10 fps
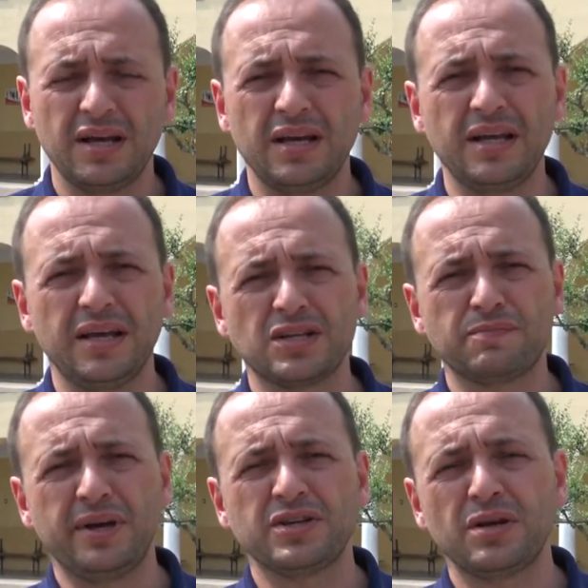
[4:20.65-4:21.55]
le
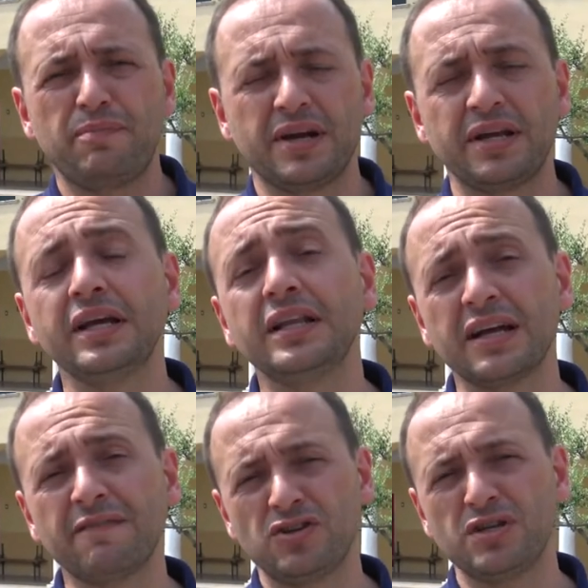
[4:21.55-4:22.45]
spese per il
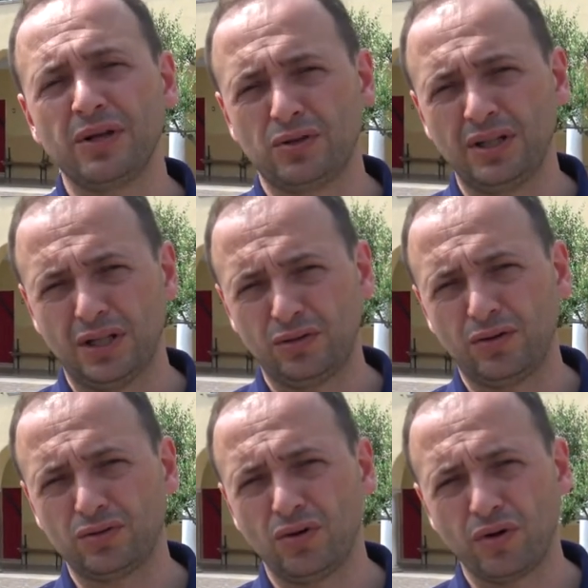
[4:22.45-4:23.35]
rifacimento del tetto
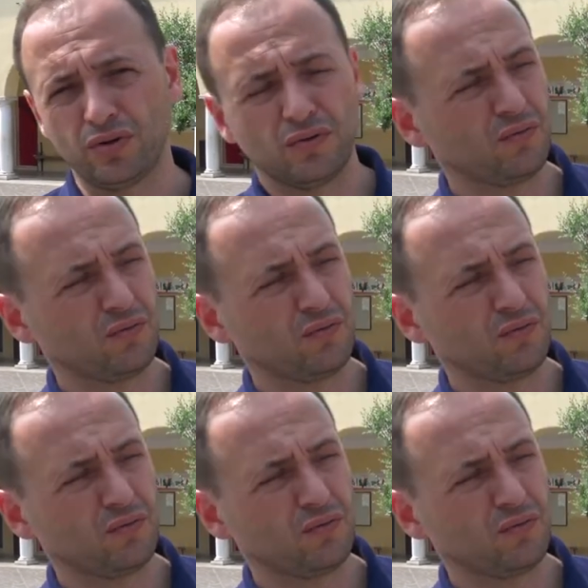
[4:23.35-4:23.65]
d'oratorio.